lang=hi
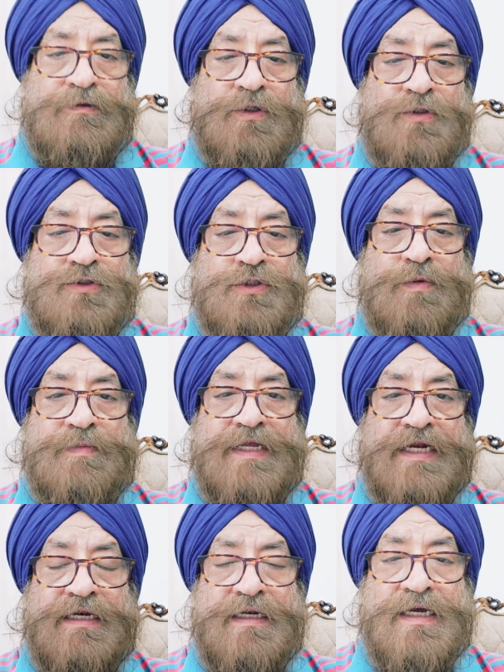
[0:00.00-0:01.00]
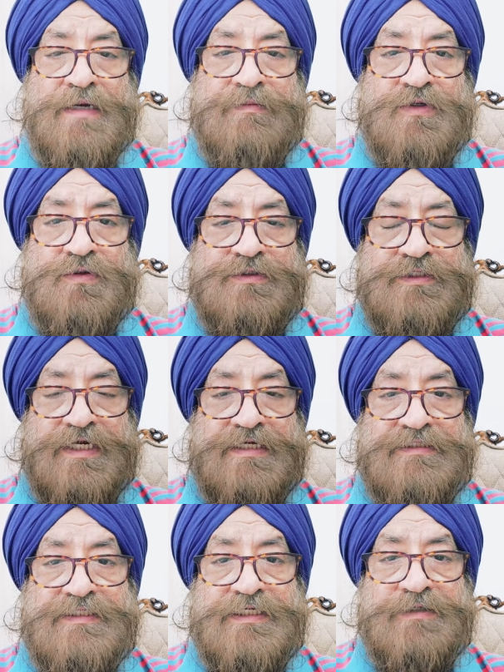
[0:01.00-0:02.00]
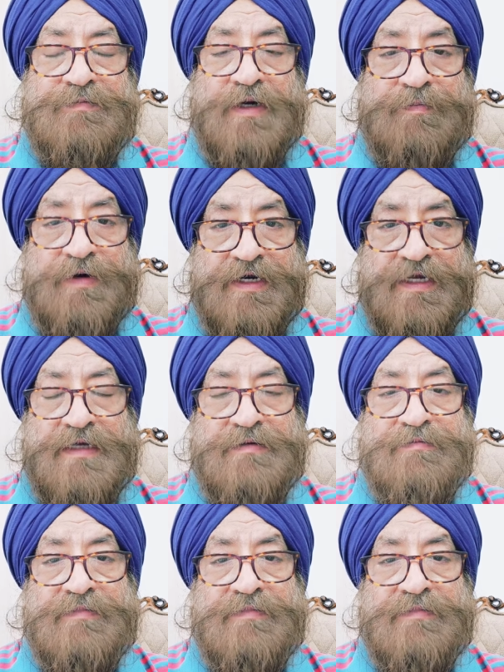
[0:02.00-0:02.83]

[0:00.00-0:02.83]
दोस्तों मेरा नाम गुरचरण सिंह बब्बर है